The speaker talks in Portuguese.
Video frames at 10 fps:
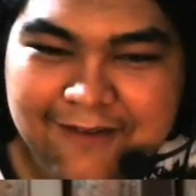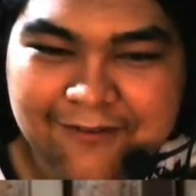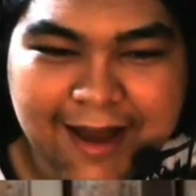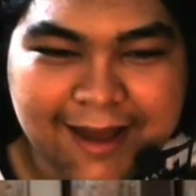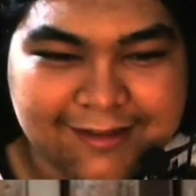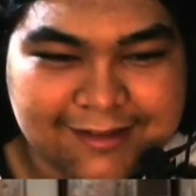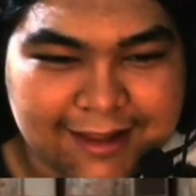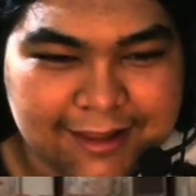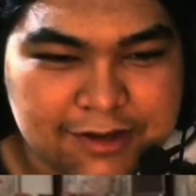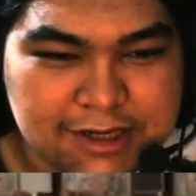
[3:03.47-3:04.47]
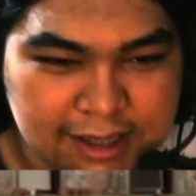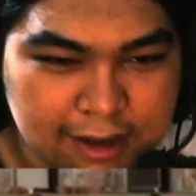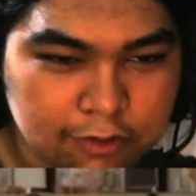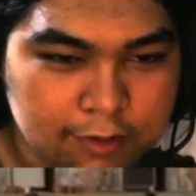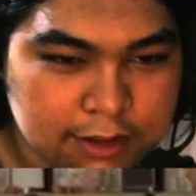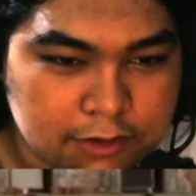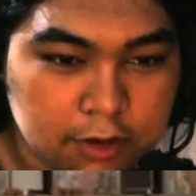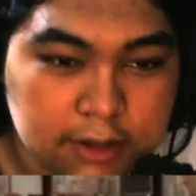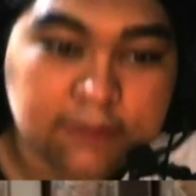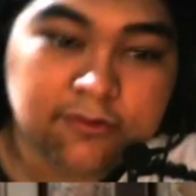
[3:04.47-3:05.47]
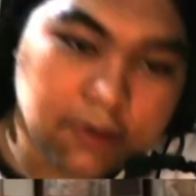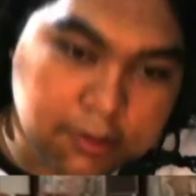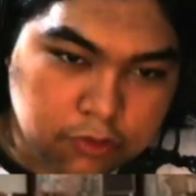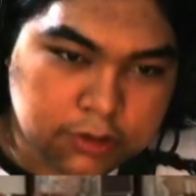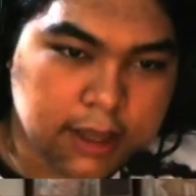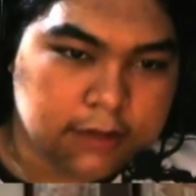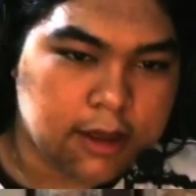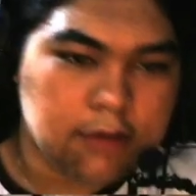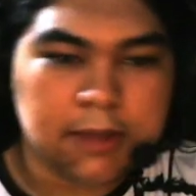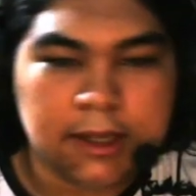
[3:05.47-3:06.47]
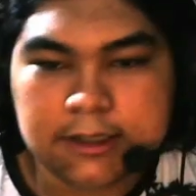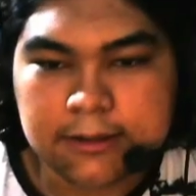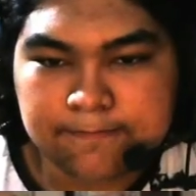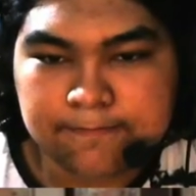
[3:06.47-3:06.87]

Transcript: Mas ele não tinha algumas coisas e foi mudando realmente.